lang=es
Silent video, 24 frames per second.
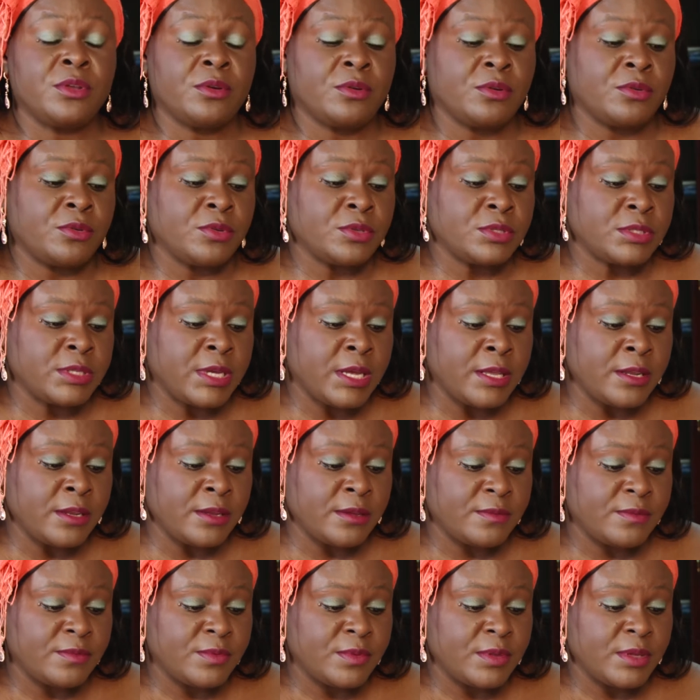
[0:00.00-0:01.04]
reconocer
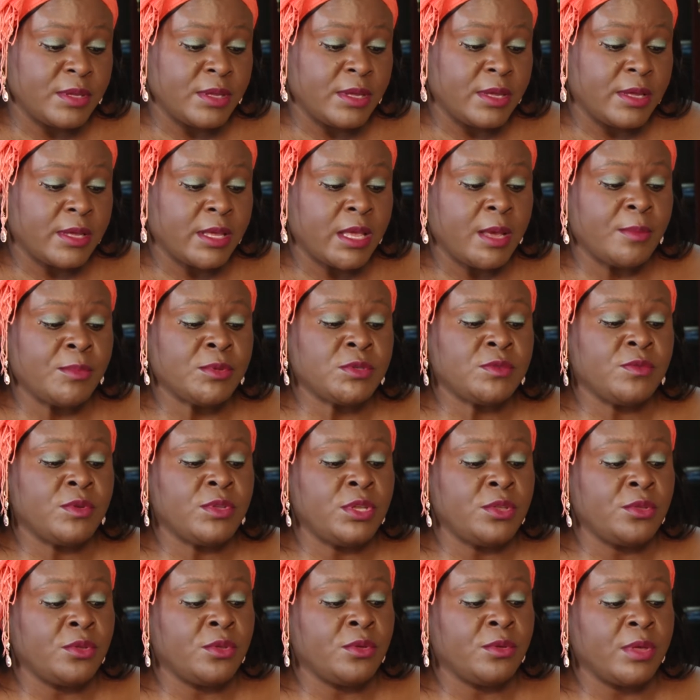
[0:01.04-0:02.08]
que hemos
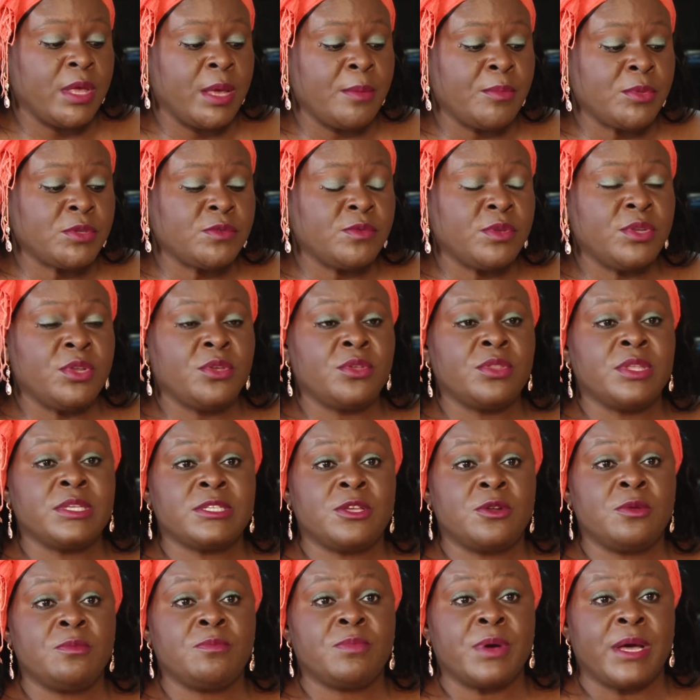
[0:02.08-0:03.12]
venido, hemos venido de
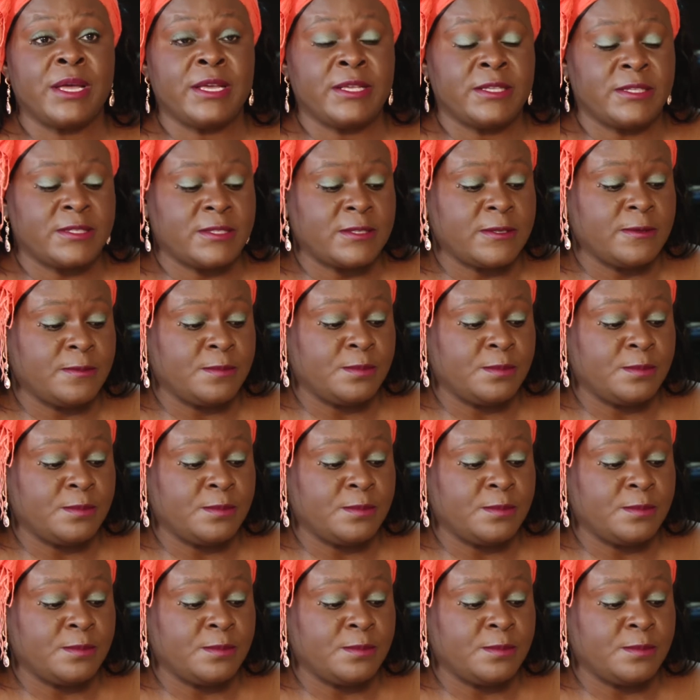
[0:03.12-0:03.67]
ser un país